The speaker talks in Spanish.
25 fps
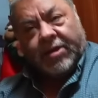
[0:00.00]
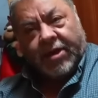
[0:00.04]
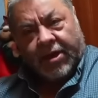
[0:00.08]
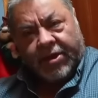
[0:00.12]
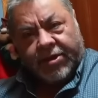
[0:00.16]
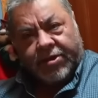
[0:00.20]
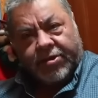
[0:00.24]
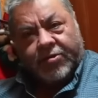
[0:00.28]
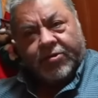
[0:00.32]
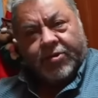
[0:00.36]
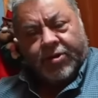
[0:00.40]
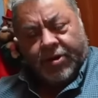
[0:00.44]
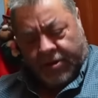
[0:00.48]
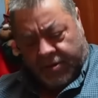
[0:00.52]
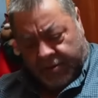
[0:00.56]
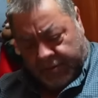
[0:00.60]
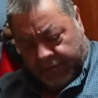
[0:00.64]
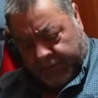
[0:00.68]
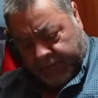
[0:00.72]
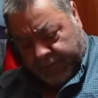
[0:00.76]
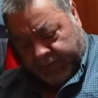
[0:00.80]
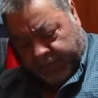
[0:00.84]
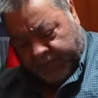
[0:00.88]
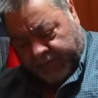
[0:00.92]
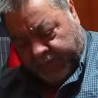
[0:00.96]
Ya estoy.
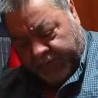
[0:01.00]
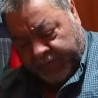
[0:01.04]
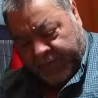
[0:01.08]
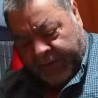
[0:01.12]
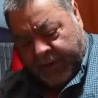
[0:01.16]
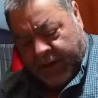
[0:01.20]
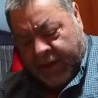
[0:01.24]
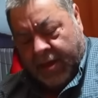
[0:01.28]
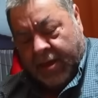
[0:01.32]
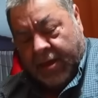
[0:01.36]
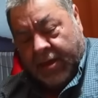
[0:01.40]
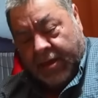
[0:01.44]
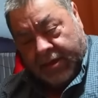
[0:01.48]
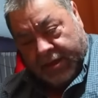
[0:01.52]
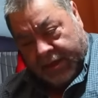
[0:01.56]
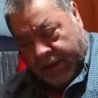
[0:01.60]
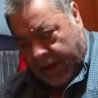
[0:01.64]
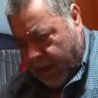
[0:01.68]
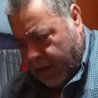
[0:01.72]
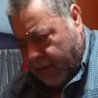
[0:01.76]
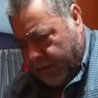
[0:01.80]
Vámonos. Ya,